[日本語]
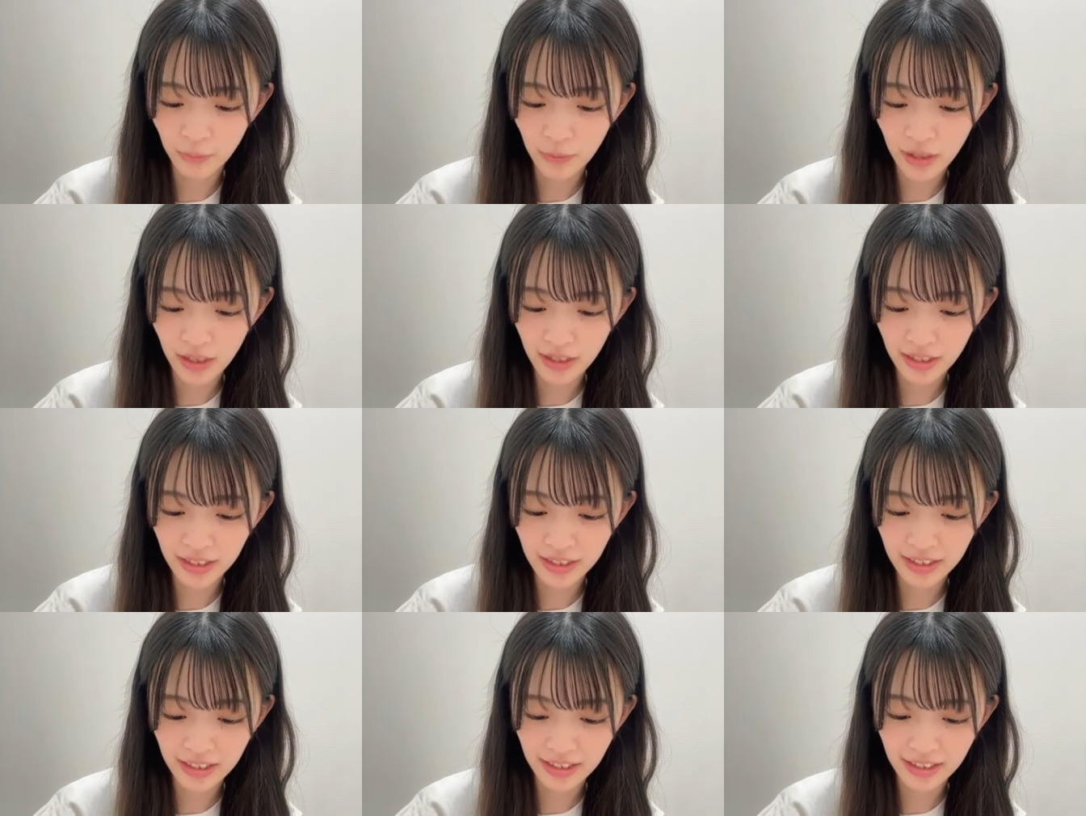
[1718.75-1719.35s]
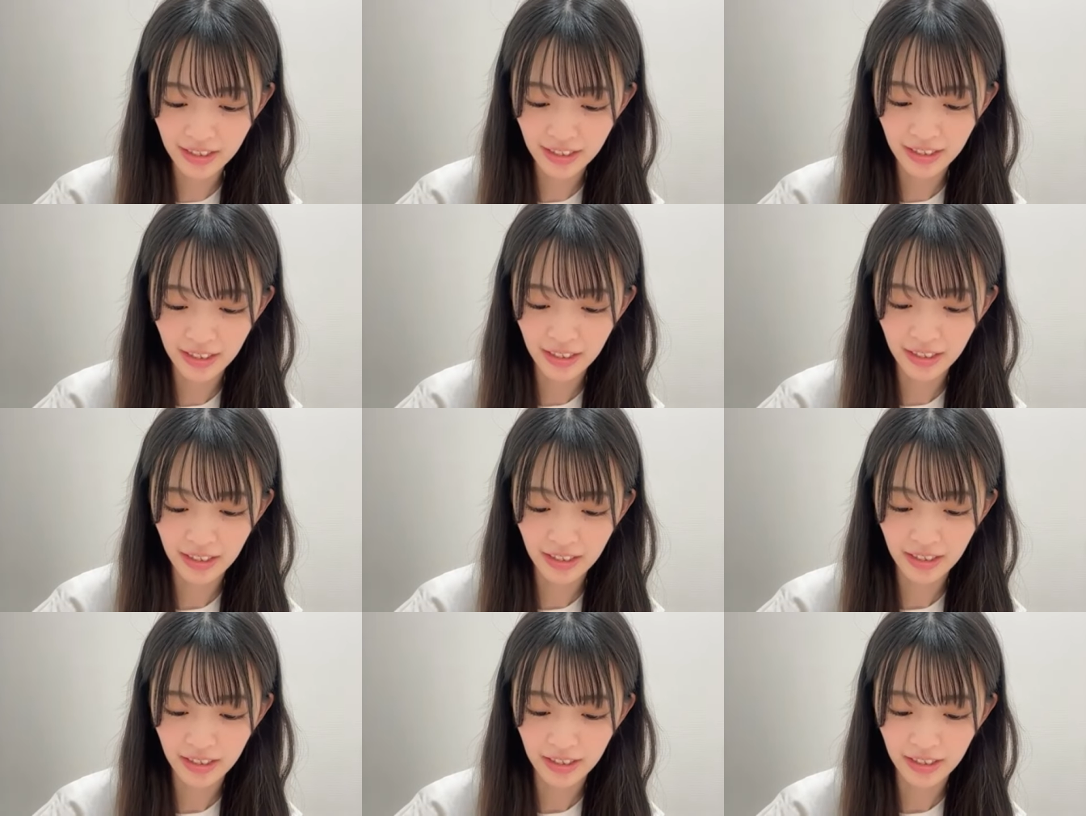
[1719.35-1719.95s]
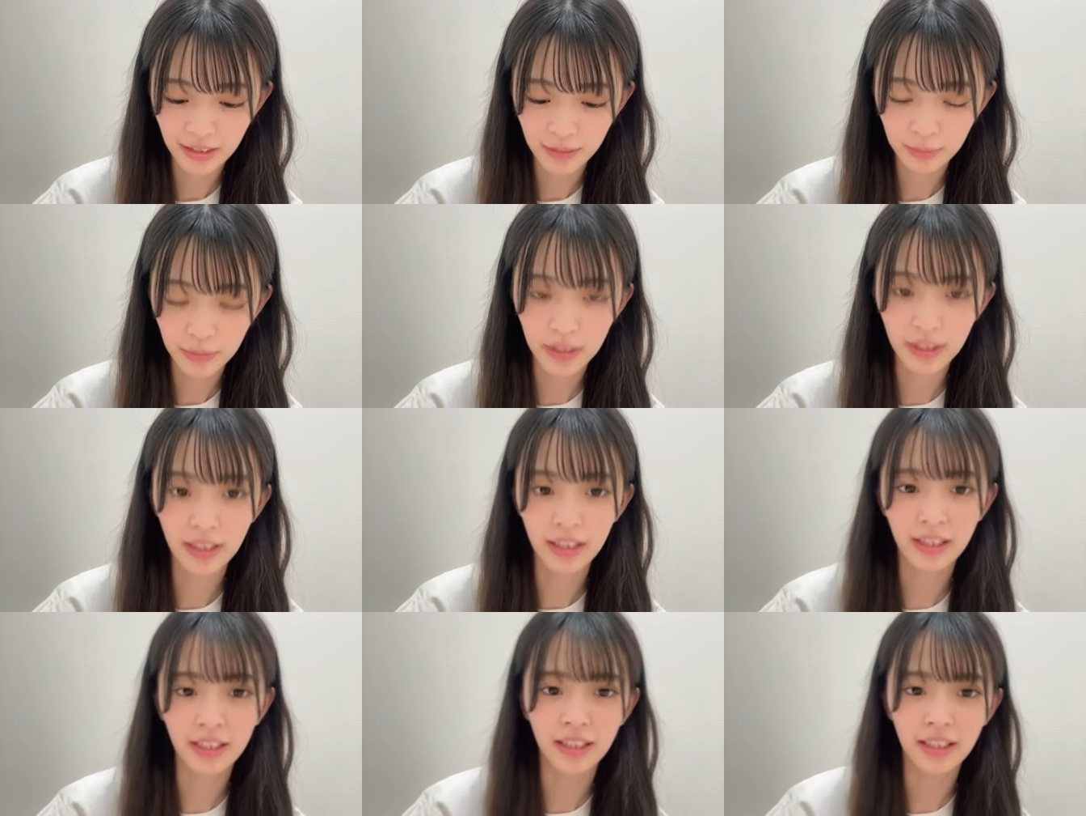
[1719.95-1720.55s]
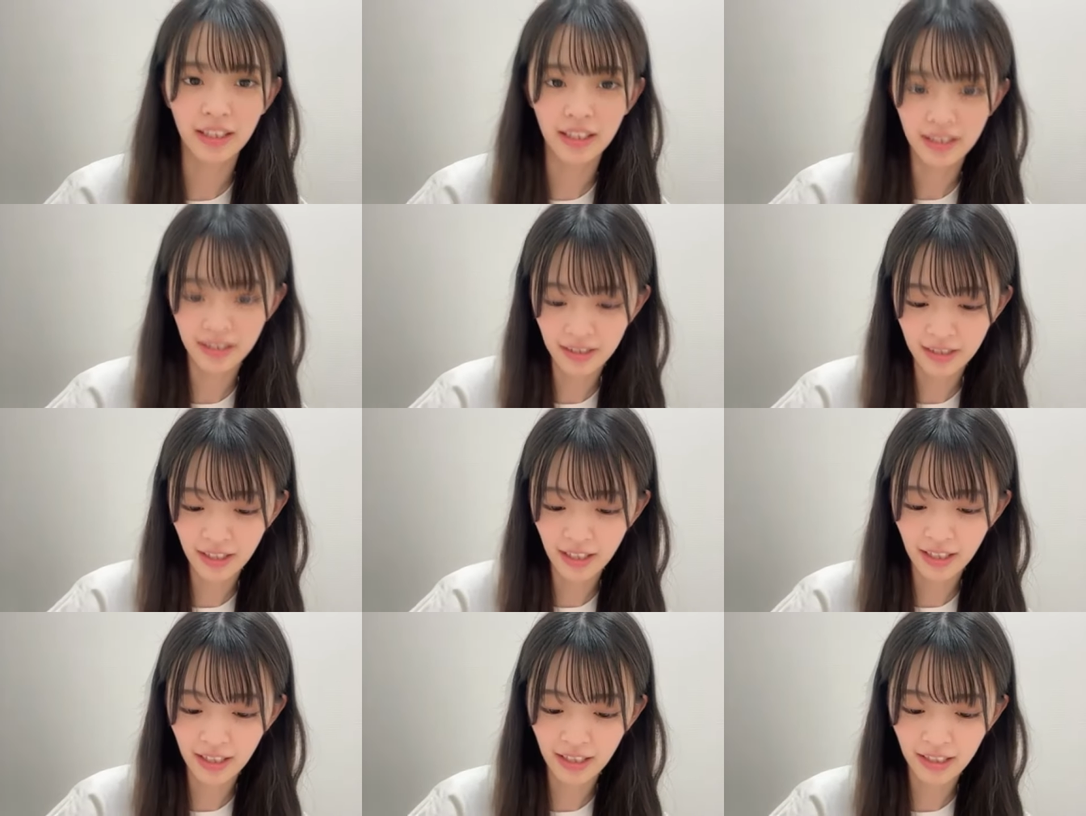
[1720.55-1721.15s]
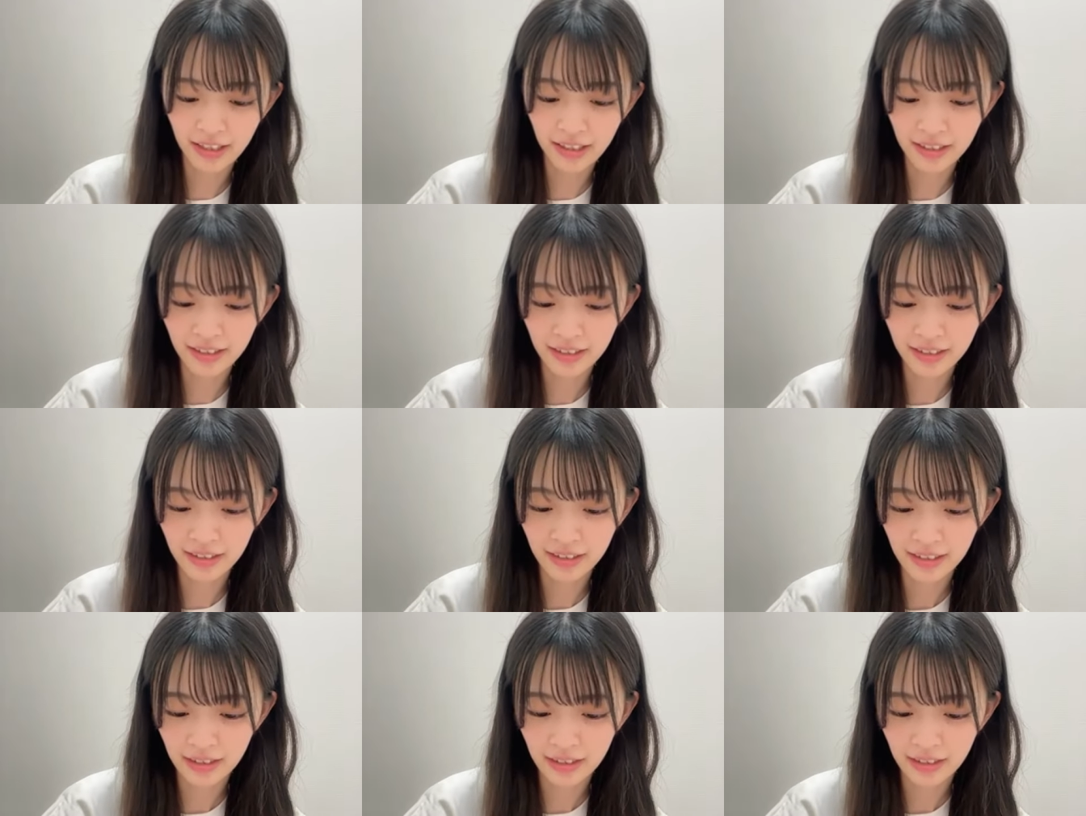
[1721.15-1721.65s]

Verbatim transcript: 出ますまたぎですね